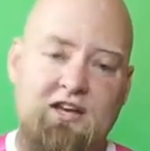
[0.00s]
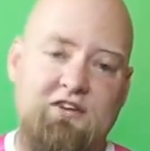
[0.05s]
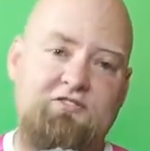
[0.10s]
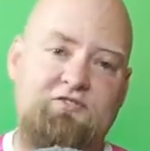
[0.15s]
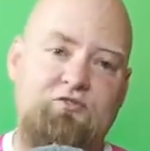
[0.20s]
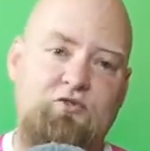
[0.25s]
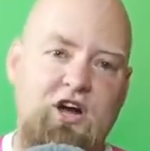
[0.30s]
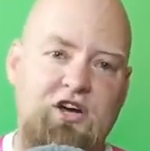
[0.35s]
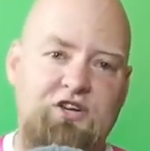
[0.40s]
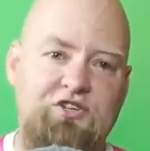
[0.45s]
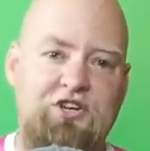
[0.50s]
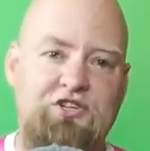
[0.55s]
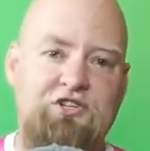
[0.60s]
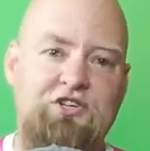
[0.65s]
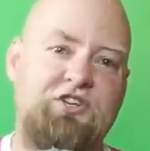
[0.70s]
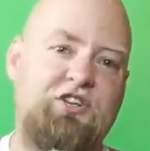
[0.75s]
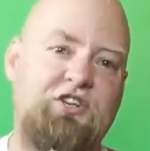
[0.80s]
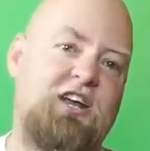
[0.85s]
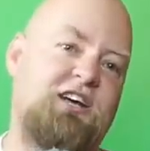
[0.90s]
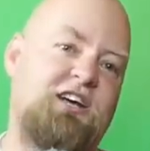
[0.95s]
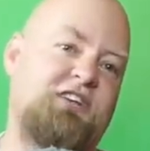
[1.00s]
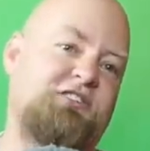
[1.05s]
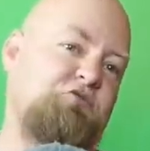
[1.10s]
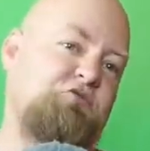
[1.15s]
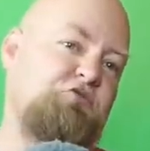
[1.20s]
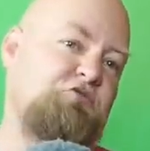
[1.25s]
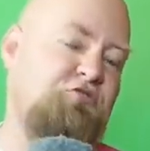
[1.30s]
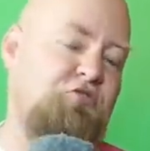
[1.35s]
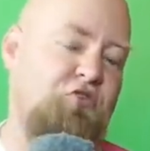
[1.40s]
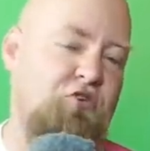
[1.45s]
zwłaszcza, że teraz tu
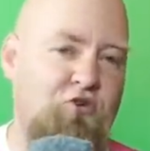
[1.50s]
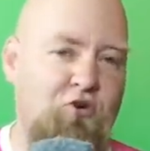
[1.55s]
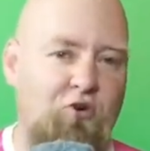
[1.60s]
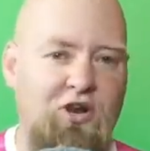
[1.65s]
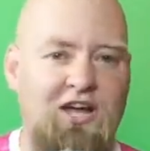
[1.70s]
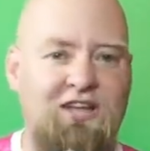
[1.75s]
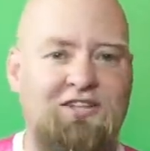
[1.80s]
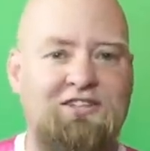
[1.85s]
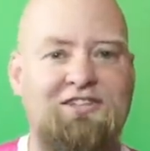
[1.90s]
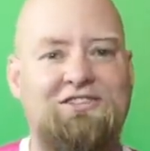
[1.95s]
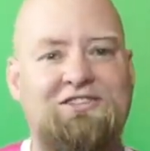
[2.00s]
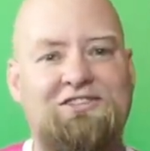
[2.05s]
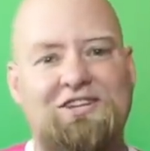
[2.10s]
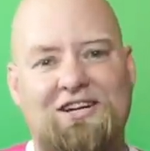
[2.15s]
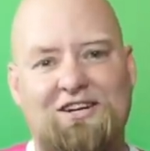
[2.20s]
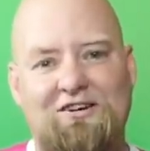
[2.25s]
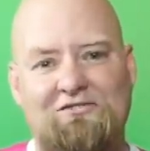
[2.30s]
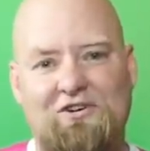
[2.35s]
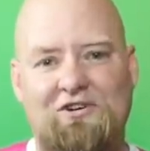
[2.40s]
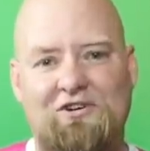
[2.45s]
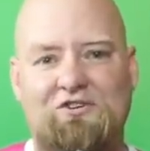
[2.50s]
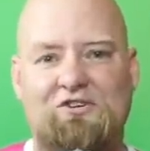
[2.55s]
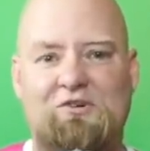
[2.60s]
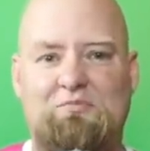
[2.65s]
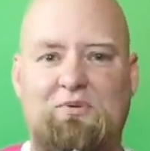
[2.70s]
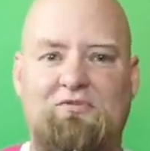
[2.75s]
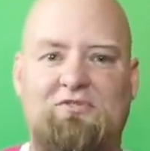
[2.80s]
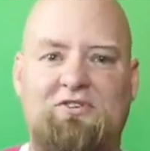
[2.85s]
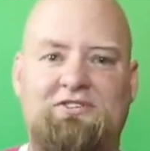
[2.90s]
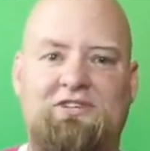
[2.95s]
już w ogóle nic ciekawego do
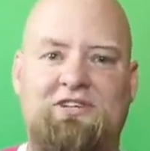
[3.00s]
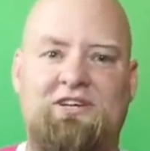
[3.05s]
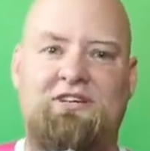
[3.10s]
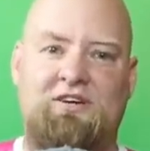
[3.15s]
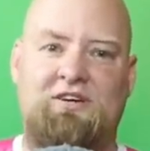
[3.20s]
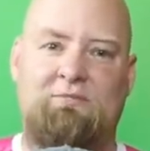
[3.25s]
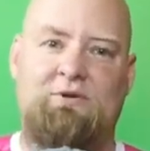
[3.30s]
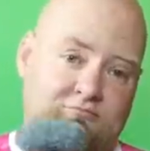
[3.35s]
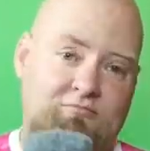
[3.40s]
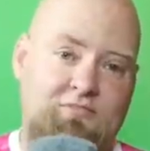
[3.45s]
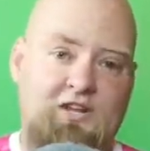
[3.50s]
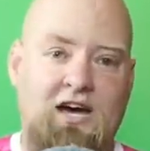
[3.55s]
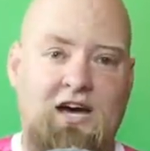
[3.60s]
powiedzenia nie mam.